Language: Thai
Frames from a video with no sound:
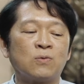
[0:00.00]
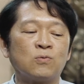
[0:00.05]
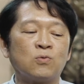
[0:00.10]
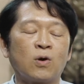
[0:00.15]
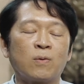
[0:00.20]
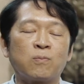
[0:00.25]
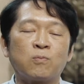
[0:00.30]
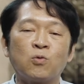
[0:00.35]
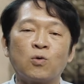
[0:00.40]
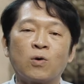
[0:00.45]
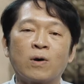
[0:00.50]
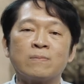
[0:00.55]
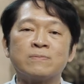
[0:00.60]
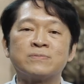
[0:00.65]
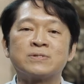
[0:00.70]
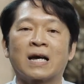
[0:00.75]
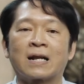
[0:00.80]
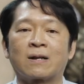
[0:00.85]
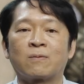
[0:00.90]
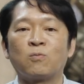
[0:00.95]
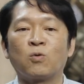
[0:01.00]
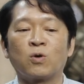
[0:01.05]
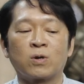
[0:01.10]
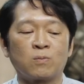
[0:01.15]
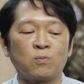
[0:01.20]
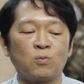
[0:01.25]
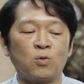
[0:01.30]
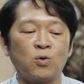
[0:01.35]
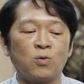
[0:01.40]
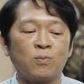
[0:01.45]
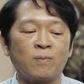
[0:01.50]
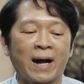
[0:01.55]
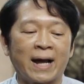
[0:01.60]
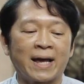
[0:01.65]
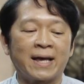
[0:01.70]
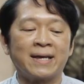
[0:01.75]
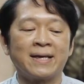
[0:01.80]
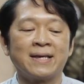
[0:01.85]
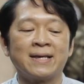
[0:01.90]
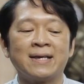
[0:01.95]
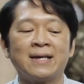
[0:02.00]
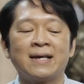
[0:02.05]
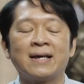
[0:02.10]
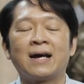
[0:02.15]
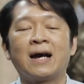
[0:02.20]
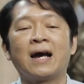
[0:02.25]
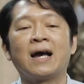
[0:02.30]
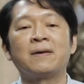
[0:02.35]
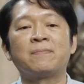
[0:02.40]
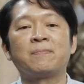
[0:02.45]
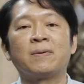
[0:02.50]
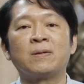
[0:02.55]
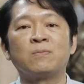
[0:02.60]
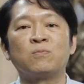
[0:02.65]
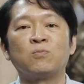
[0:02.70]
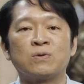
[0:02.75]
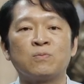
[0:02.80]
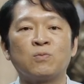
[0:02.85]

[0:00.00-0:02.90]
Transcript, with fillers: รวบรวมจัดหมวดหมู่ใหม่ให้เป็น